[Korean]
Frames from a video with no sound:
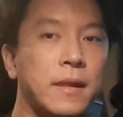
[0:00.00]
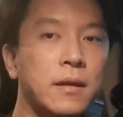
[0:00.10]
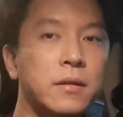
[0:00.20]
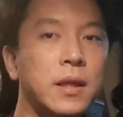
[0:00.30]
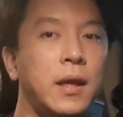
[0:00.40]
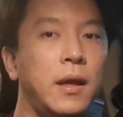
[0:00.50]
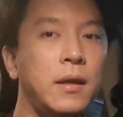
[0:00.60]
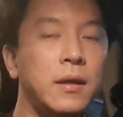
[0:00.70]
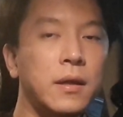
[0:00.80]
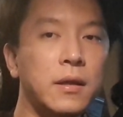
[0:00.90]
근데
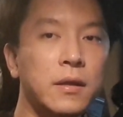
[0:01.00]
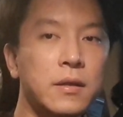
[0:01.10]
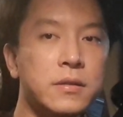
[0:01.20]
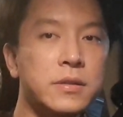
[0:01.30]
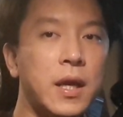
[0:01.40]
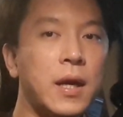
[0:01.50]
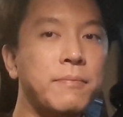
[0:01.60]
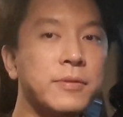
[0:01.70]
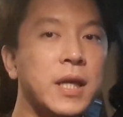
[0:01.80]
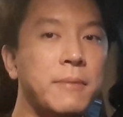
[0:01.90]
제가
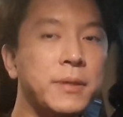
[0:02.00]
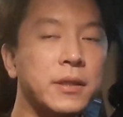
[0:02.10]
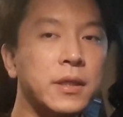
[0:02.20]
VIP가